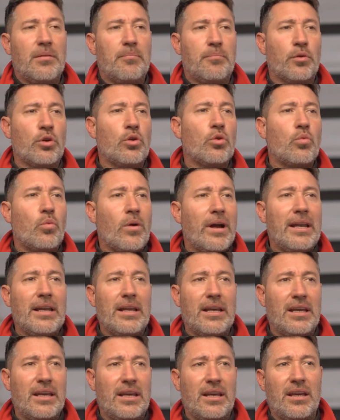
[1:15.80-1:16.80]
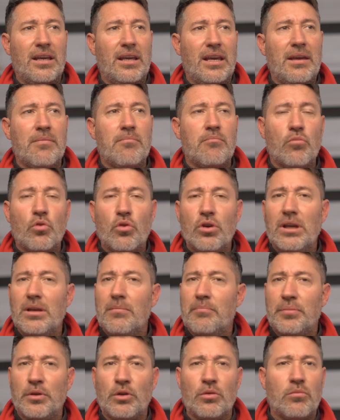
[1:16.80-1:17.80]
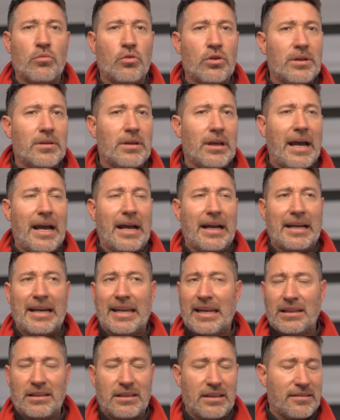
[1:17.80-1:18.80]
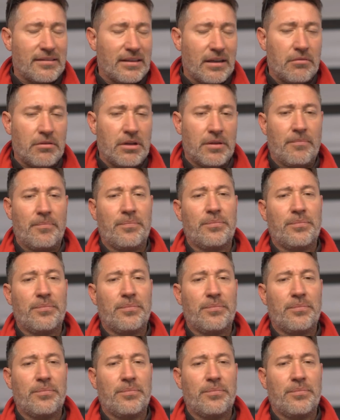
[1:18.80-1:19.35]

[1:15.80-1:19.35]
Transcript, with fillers: por lo cual eh, es muy, pero muy garantizable.